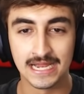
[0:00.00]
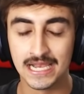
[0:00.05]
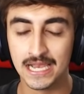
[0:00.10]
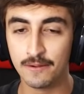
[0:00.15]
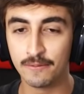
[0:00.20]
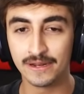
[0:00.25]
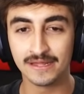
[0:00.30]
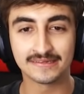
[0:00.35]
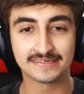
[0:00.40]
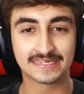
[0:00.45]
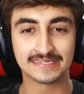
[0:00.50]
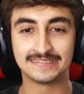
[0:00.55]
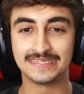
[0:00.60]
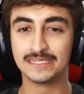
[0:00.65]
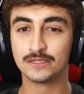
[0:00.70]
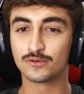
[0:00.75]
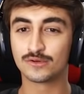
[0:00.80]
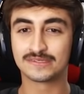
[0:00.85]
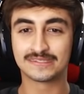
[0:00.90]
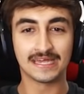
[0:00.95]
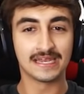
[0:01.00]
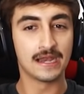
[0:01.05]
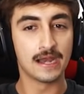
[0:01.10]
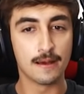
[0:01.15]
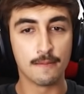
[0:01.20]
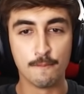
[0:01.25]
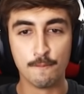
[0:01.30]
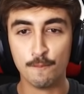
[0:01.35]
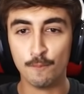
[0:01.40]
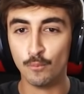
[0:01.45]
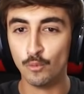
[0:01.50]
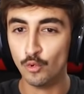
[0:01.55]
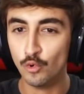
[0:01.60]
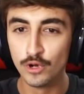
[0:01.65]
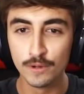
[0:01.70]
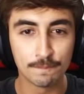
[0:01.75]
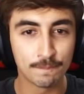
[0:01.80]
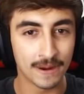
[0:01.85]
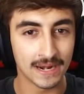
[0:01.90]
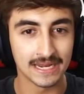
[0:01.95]
La verdad es que siento que están
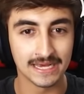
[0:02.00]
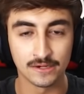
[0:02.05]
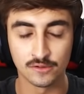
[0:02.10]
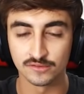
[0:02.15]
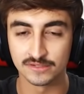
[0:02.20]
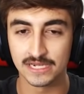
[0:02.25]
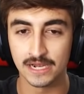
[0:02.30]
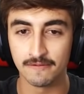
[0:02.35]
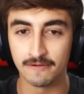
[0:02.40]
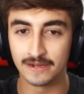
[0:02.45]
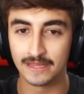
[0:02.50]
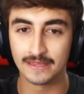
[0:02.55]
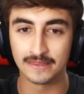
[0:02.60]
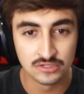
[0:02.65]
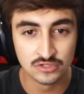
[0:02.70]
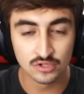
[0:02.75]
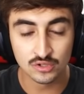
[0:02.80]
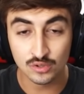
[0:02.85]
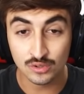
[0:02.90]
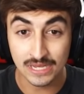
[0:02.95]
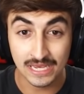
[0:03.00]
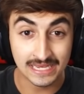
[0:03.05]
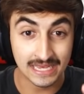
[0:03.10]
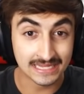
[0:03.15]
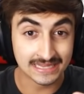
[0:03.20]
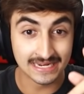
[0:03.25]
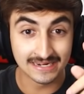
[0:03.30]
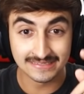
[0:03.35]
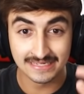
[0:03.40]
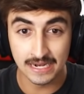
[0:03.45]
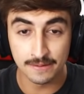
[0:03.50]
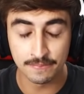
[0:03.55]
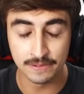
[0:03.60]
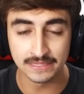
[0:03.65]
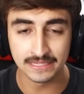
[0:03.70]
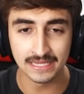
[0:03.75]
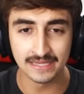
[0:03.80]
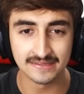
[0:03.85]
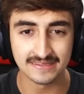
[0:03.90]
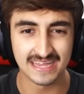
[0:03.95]
muy parejos, la verdad. Yo creo que allá atrás de la
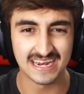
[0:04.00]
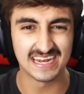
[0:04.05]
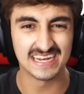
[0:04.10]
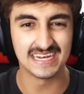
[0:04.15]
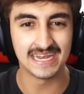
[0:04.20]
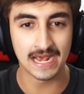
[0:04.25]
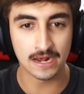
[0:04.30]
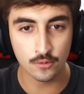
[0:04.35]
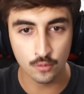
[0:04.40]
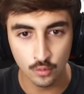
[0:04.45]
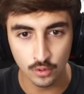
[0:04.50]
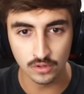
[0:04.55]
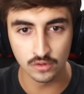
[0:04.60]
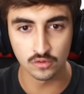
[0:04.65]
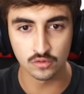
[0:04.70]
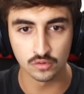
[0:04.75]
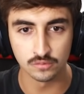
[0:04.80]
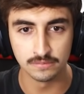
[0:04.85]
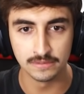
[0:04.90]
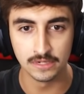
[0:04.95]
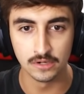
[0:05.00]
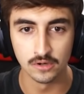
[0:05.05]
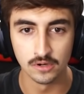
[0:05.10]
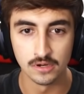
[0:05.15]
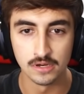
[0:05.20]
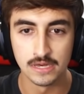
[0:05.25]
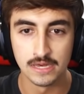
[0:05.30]
pantalla estarán de acuerdo conmigo.